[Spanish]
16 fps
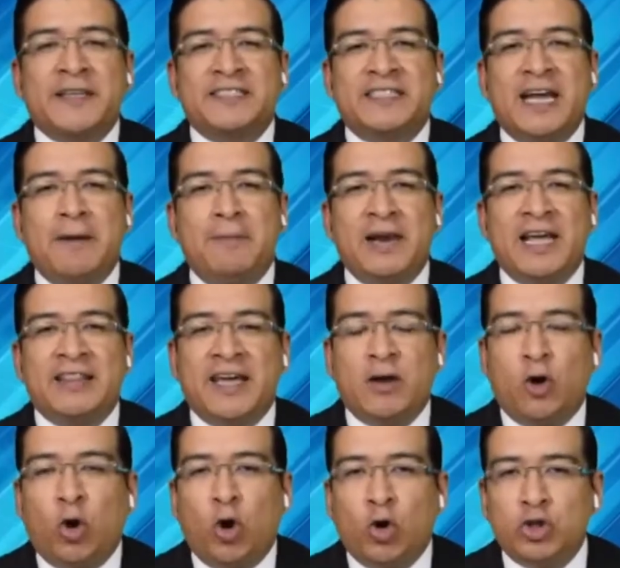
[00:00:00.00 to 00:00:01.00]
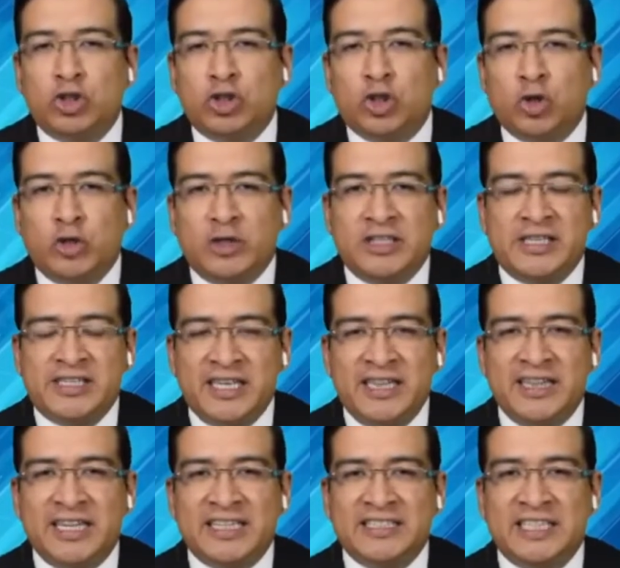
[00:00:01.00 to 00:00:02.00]
Se habla de ocho
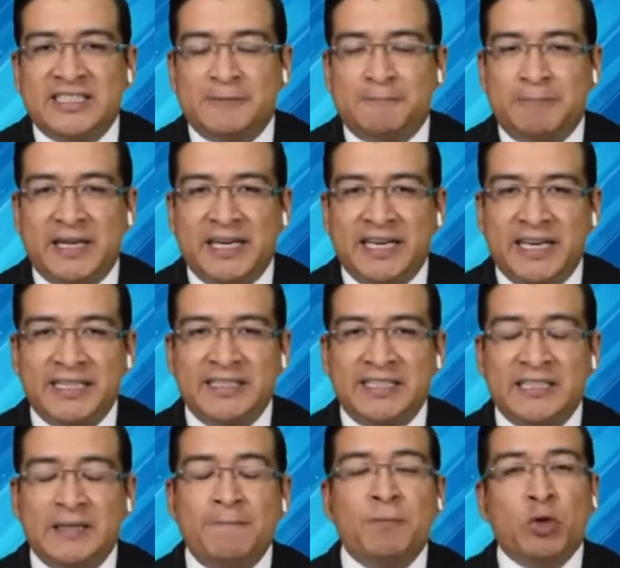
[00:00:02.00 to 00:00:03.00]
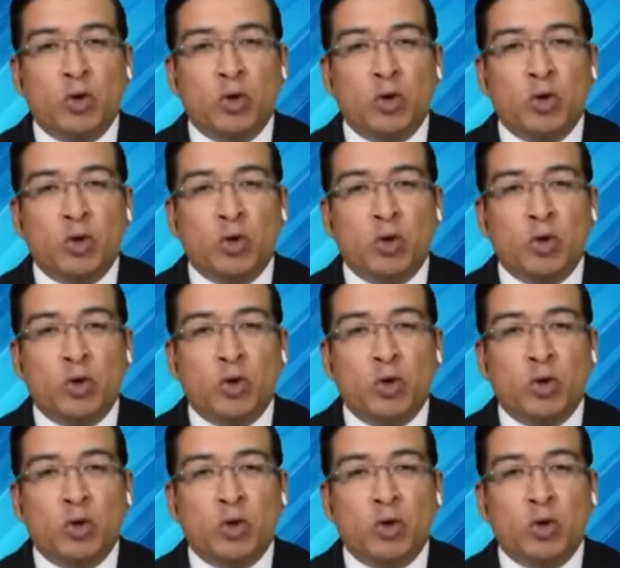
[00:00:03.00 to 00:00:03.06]
distintas experiencias.